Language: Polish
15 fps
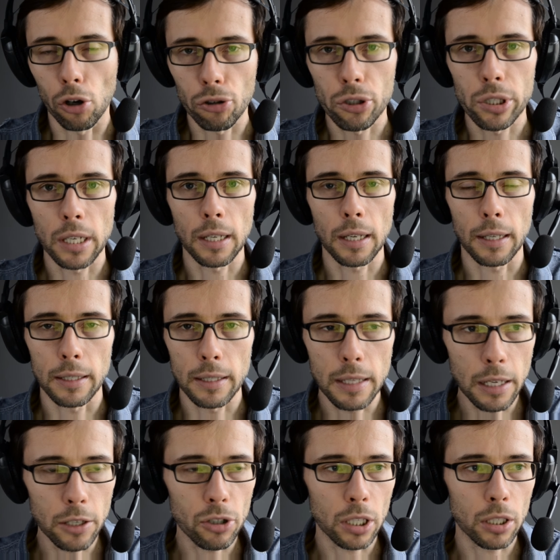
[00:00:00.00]
ostrych
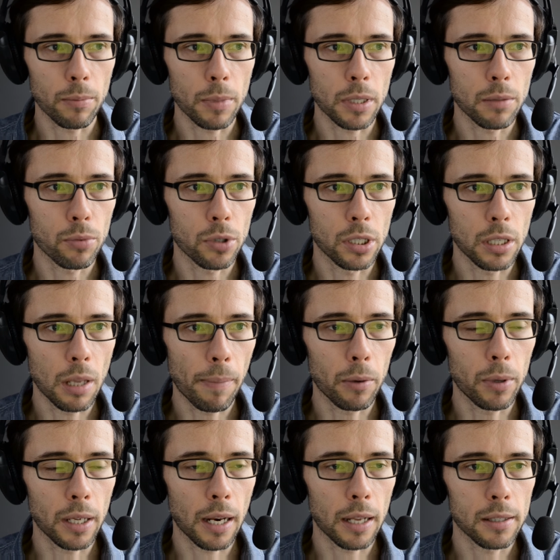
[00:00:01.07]
zdjęć, natomiast przy
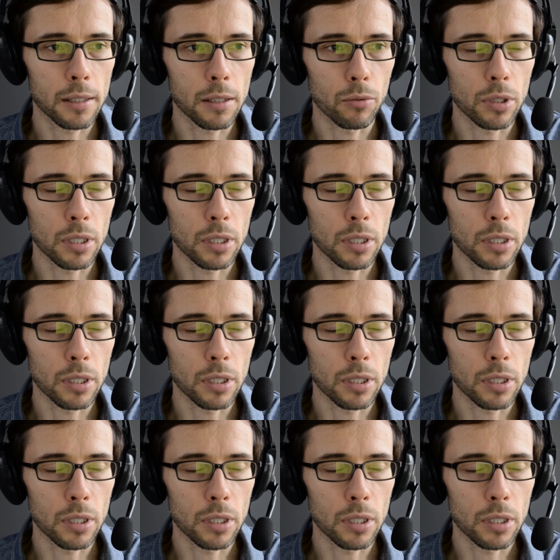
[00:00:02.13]
niepełnej klatce